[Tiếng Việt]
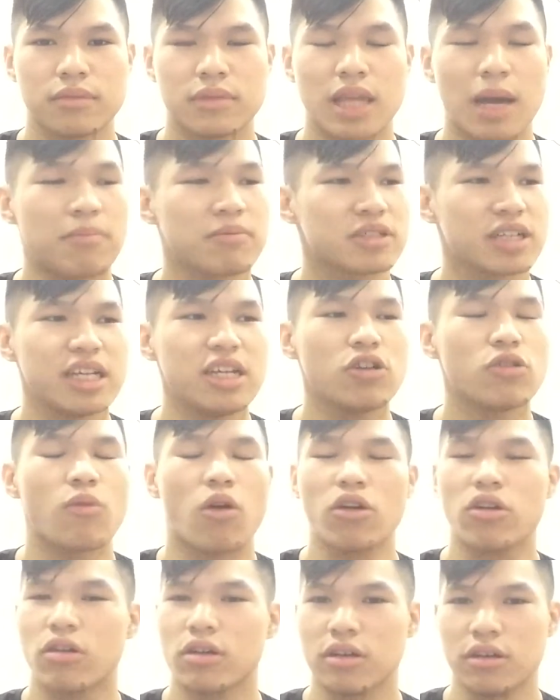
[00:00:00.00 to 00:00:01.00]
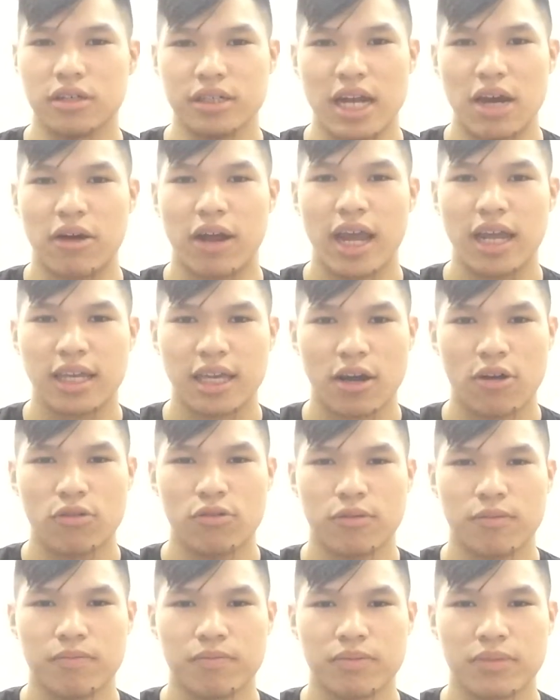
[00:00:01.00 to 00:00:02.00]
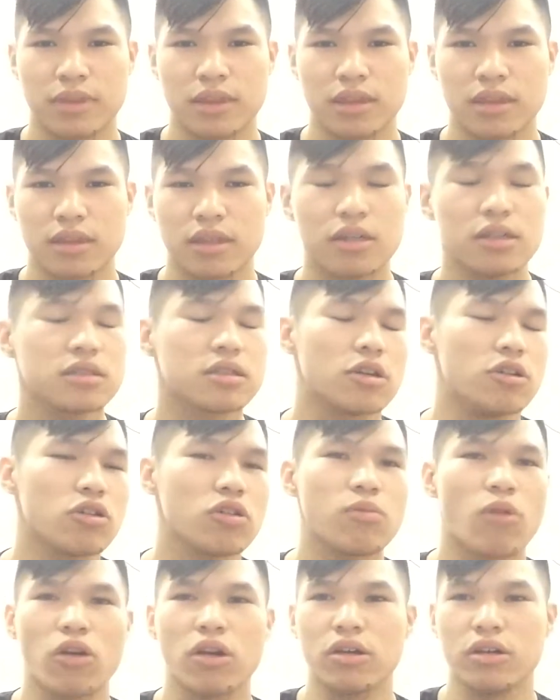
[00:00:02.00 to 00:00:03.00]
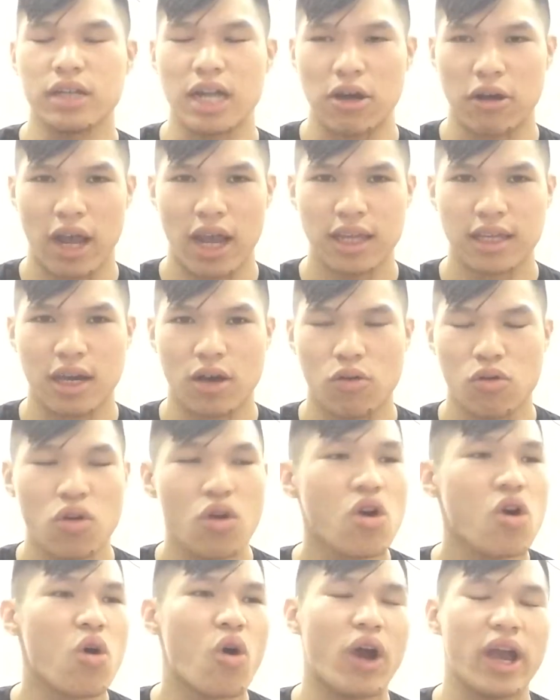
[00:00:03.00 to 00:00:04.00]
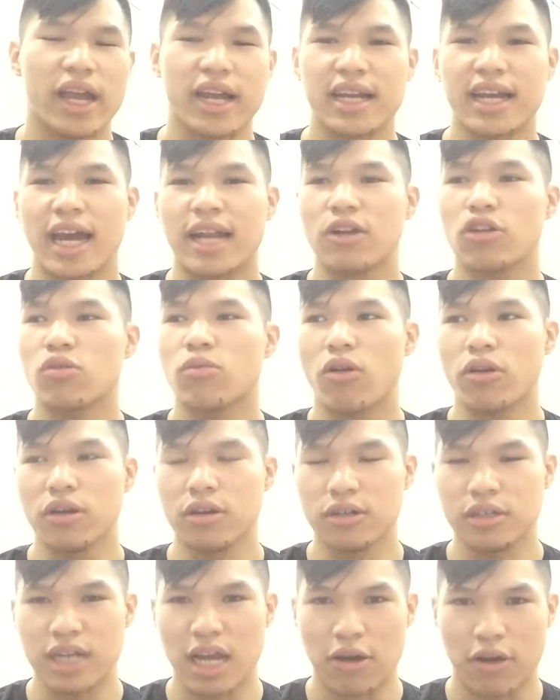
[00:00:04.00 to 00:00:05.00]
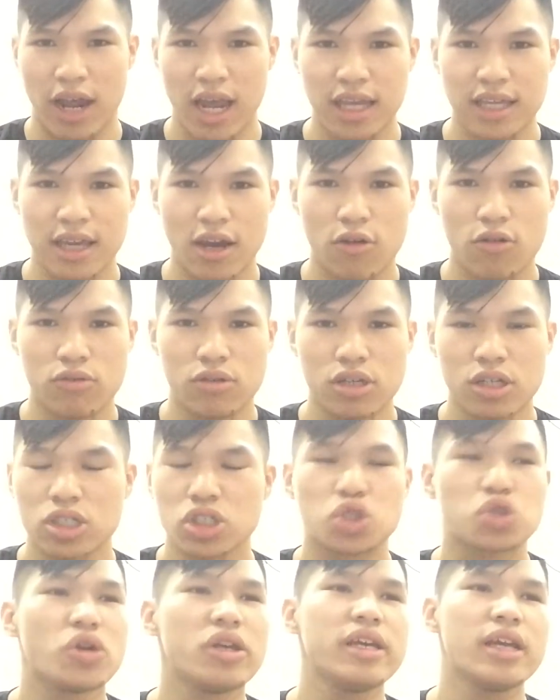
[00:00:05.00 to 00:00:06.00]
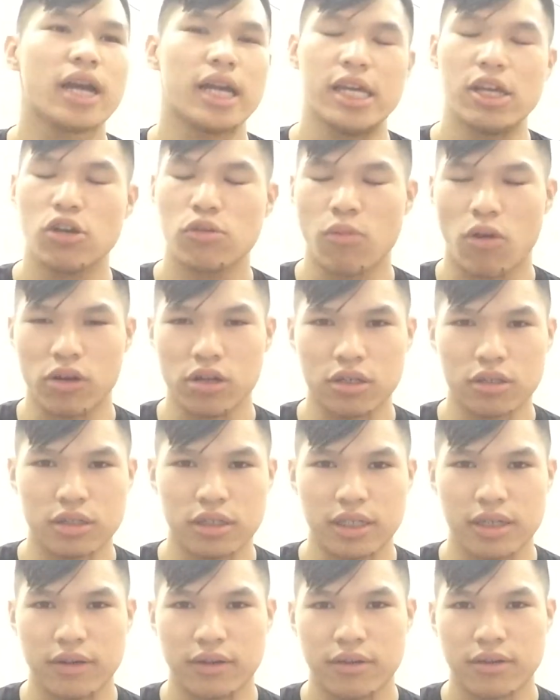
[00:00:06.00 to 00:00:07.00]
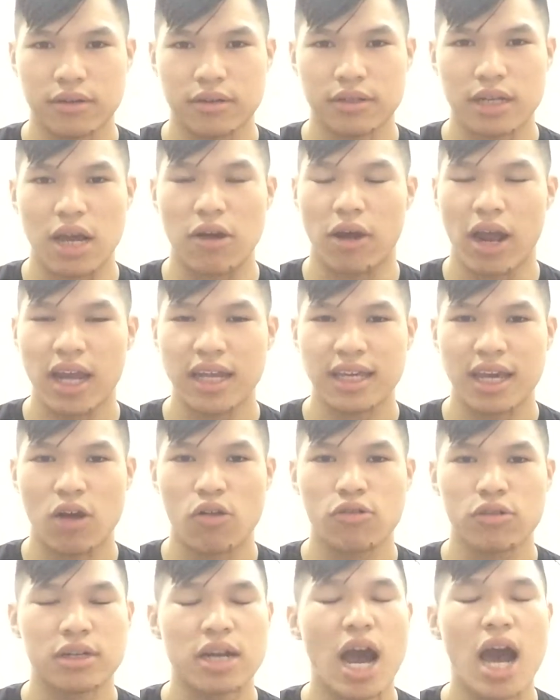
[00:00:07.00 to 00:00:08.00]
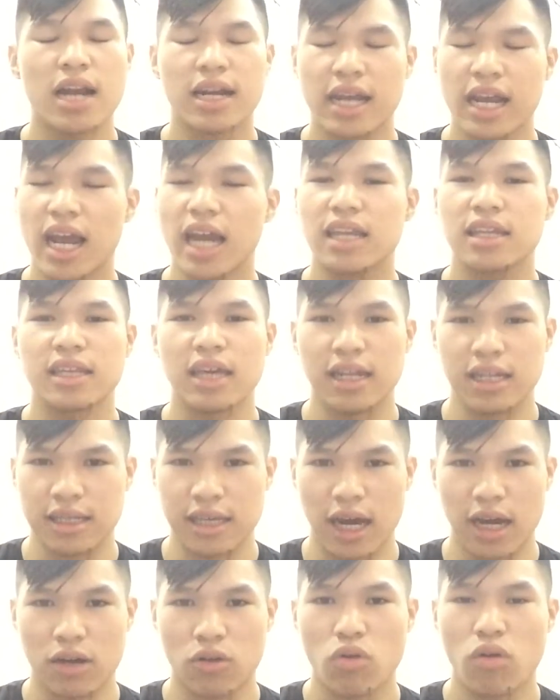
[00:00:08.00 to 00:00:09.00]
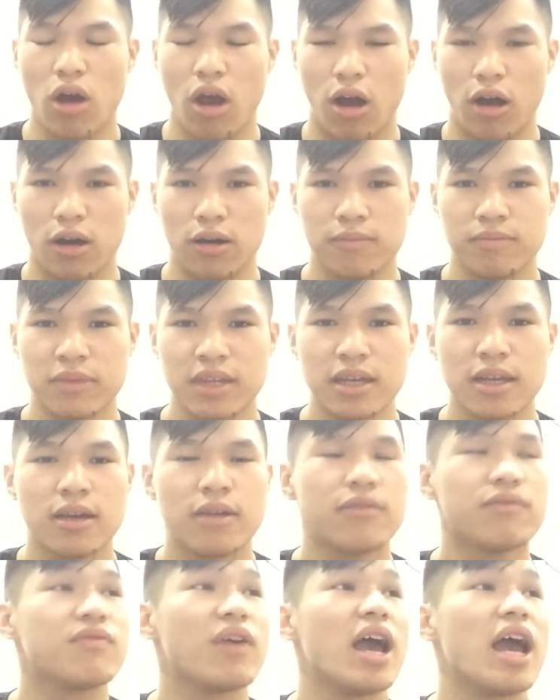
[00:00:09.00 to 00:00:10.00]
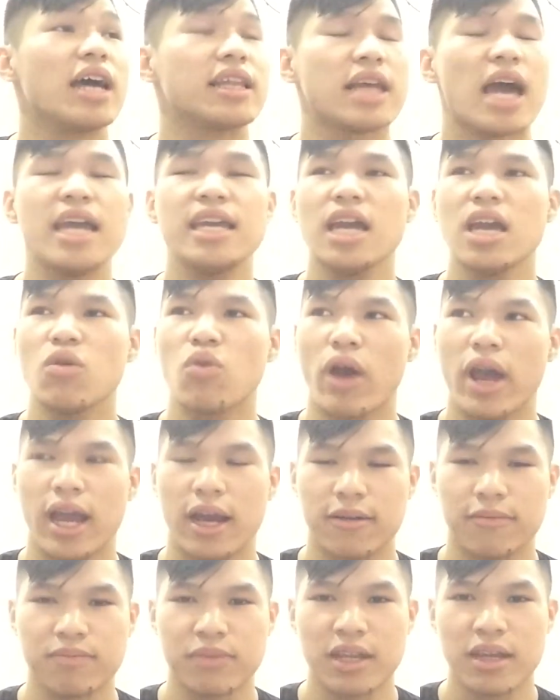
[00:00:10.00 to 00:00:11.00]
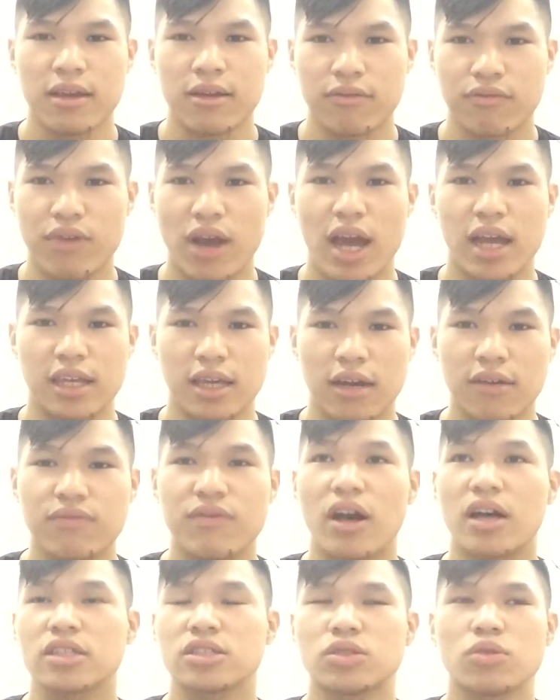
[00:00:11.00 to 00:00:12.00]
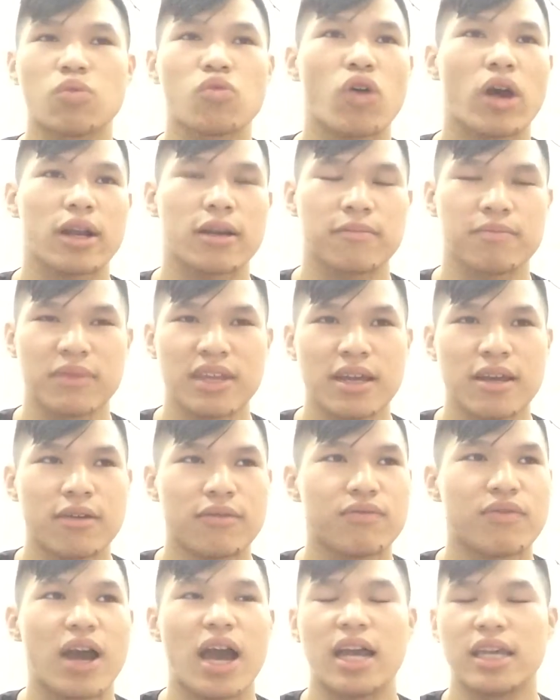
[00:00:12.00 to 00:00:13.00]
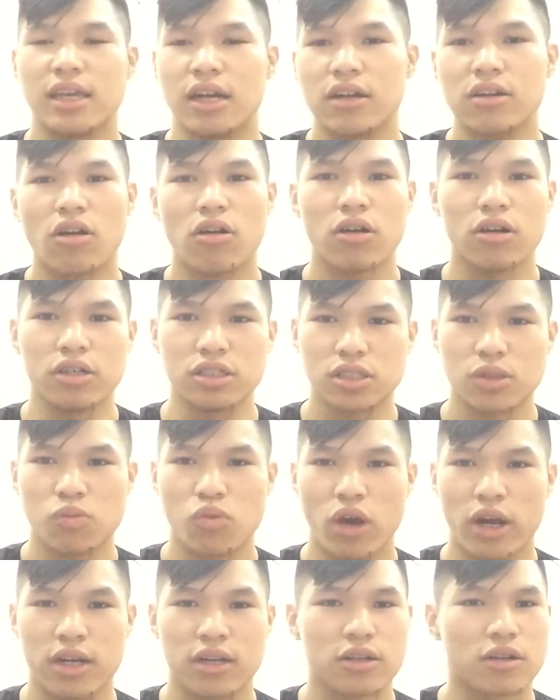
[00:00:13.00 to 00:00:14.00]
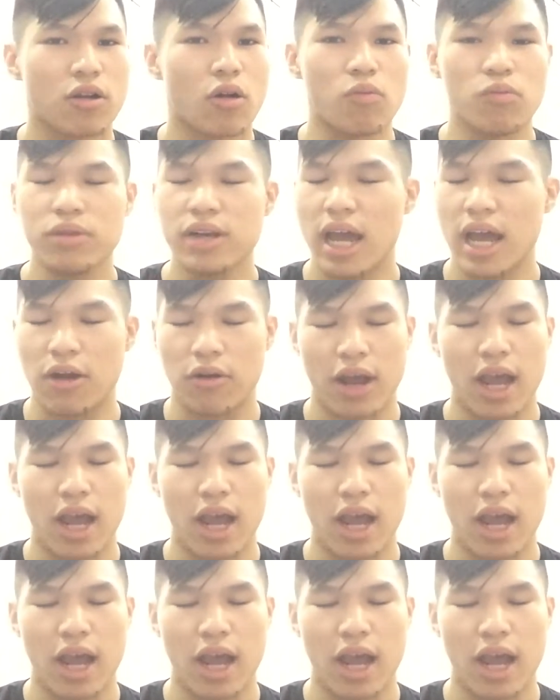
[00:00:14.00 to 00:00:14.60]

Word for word: Tâm trí của mỗi con người đều khác nhau, tư tưởng của mỗi người đều khác nhau, hoàn cảnh của mỗi người đều khác nhau, suy nghĩ của mỗi người đều khác nhau, nên cái cách nhìn nhận của họ về thế giới quan, về những vật xung quanh, về những con người xung quanh cũng đều